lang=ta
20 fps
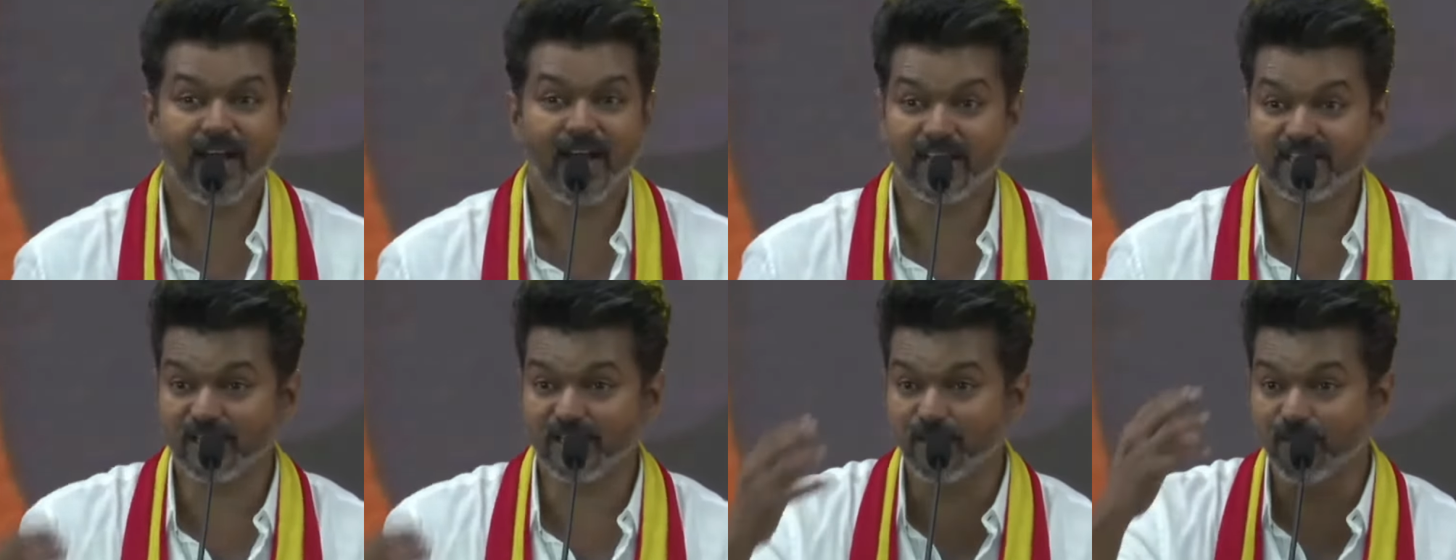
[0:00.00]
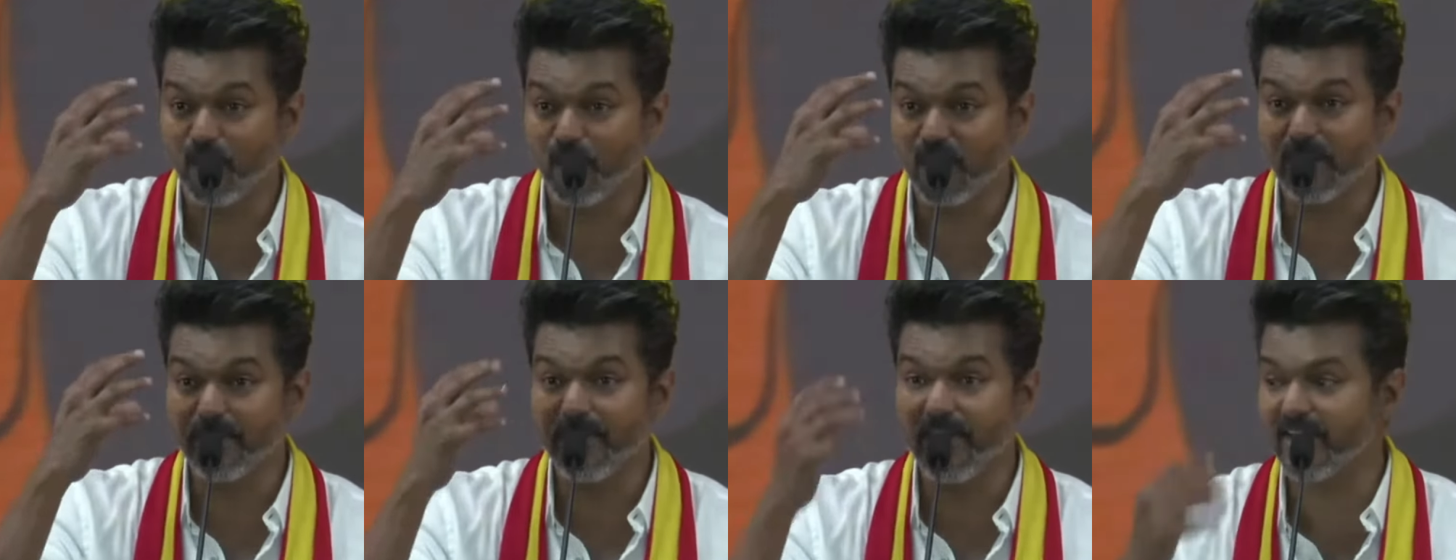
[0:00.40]
அதுக்கு
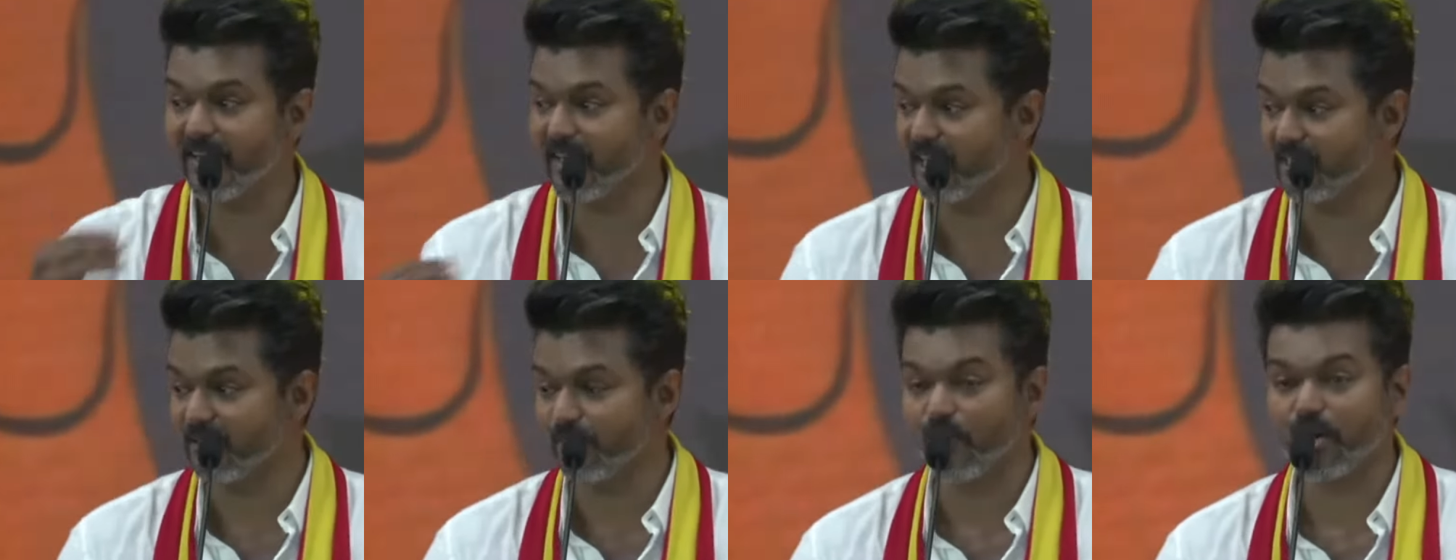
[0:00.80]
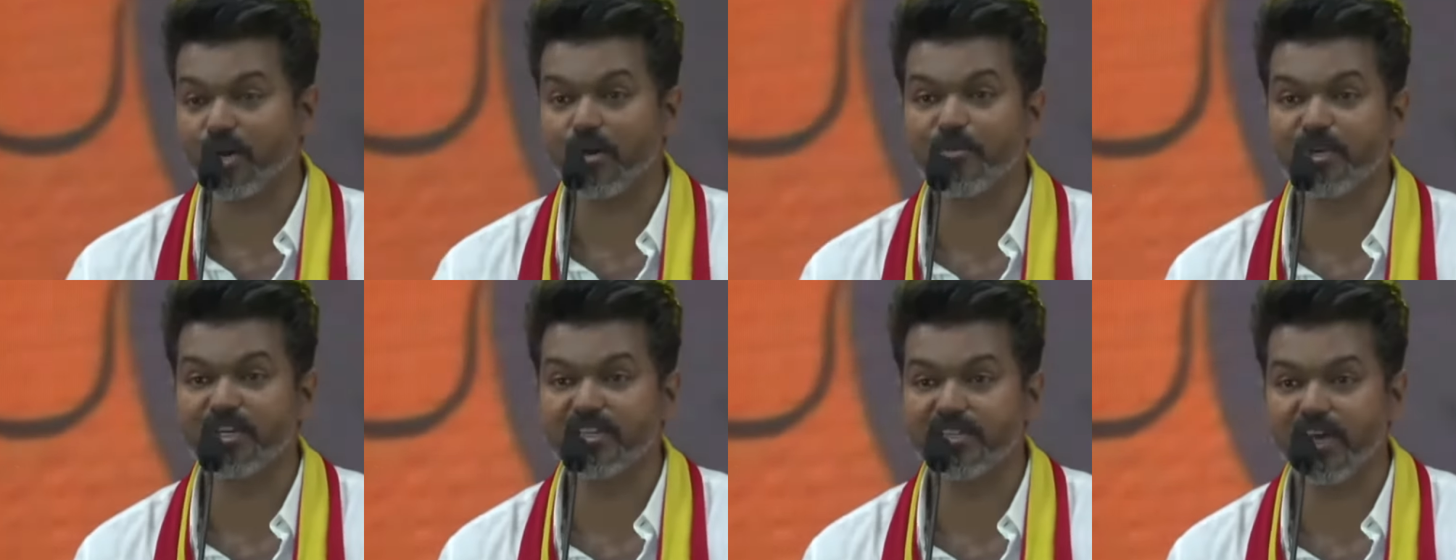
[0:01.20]
முகமே இருக்காது
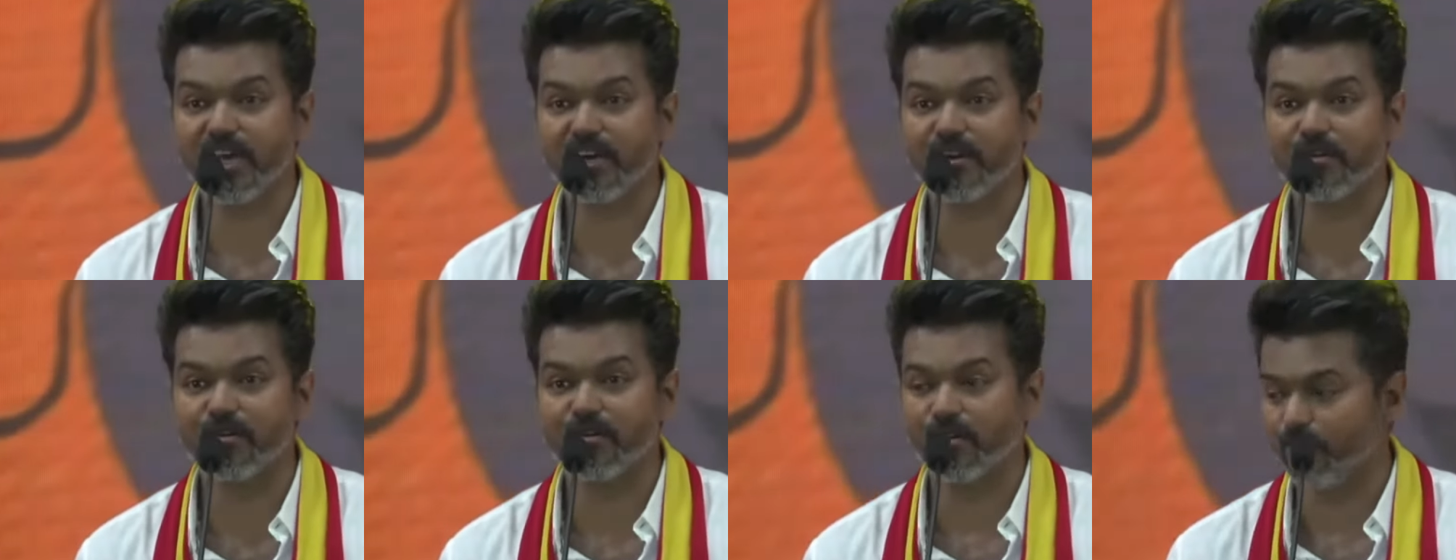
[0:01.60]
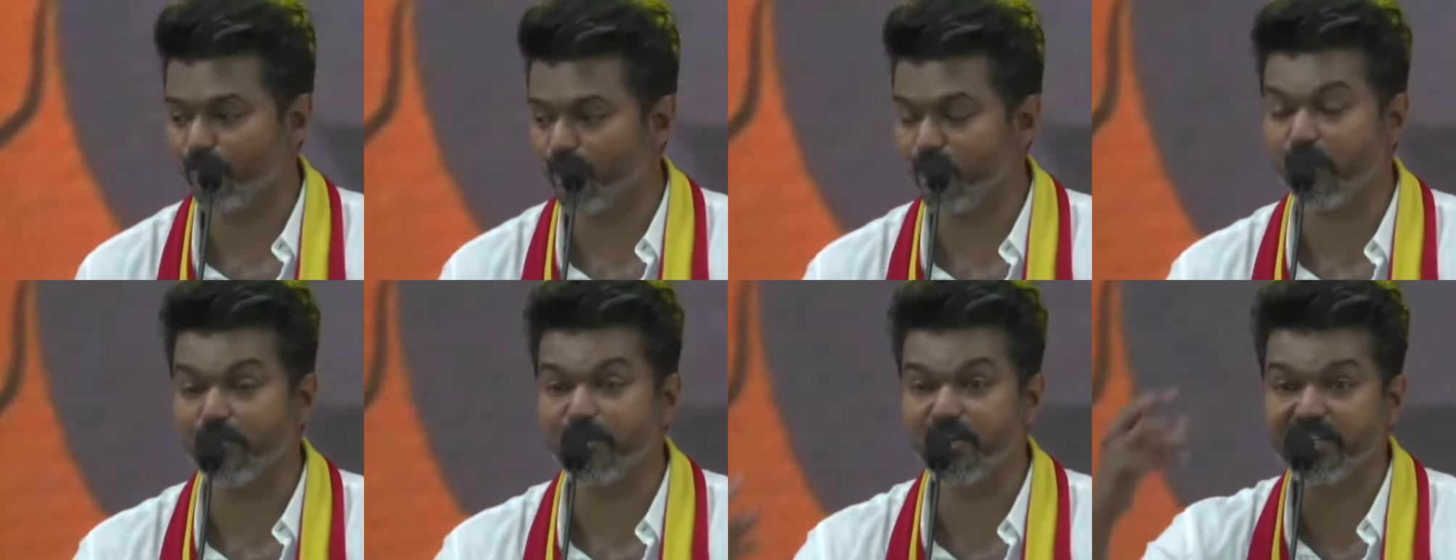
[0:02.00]
முகமுடி தான் இருக்கும்
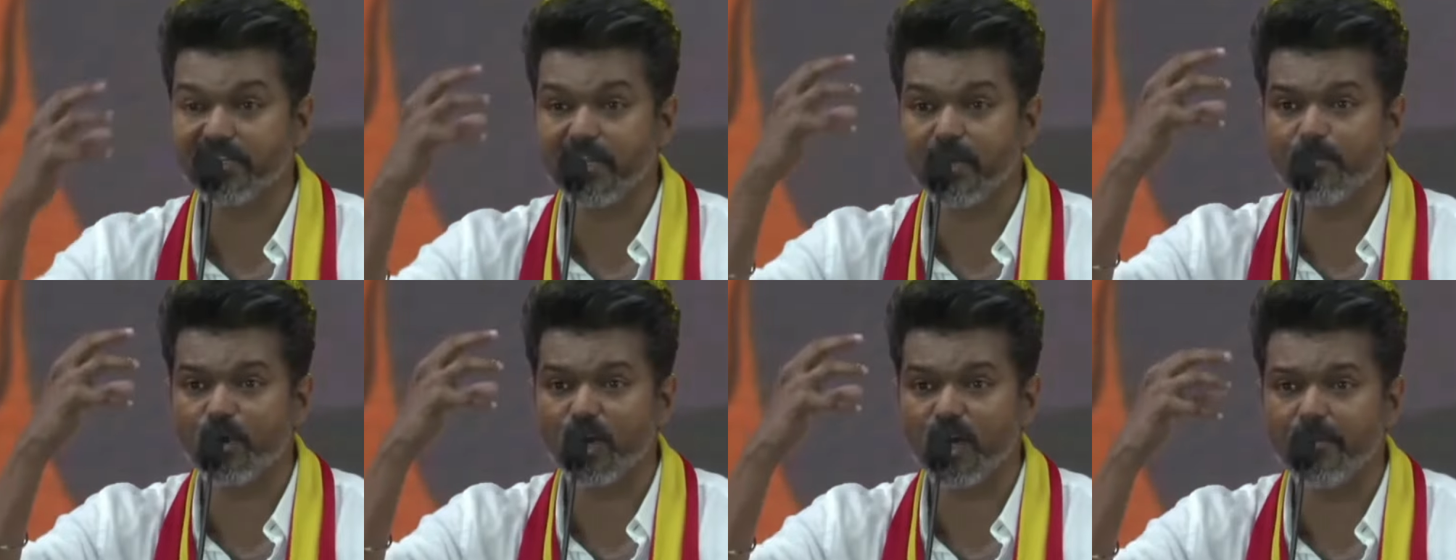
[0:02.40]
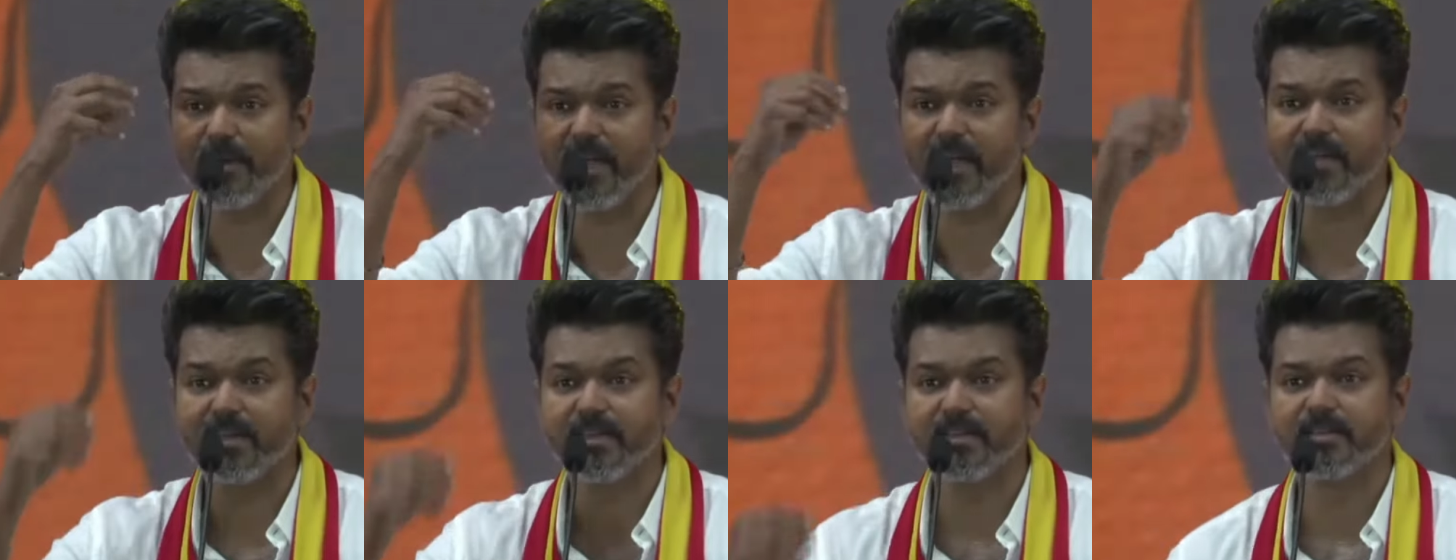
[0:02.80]
முகமுடி தான்
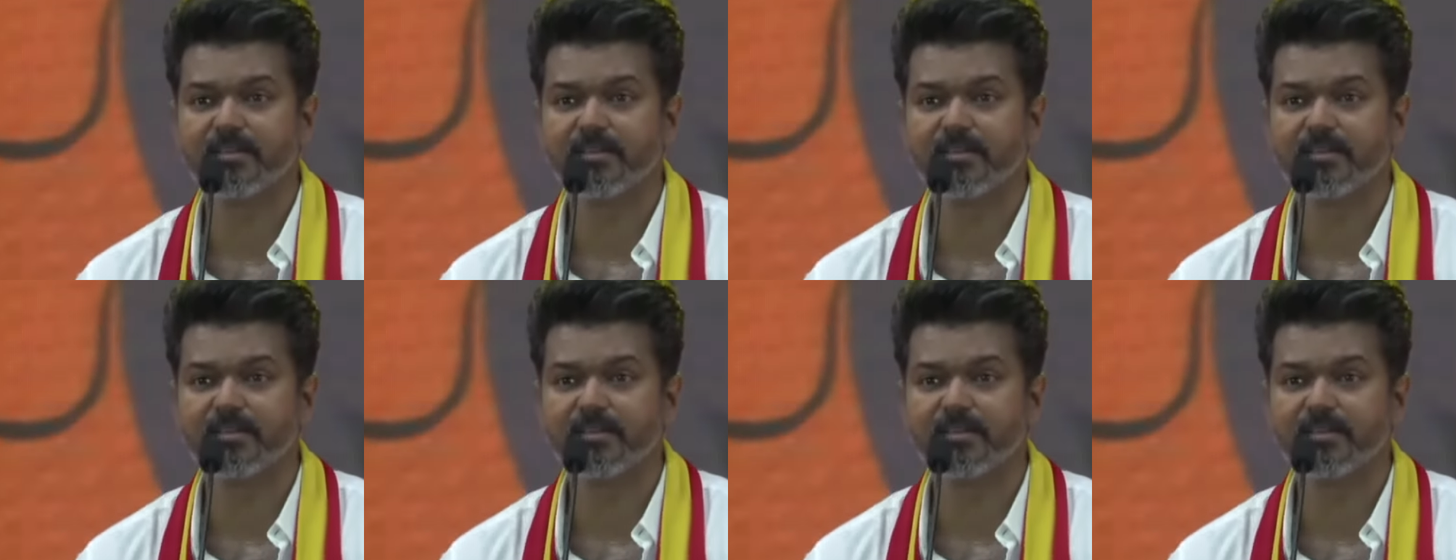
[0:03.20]
முகமே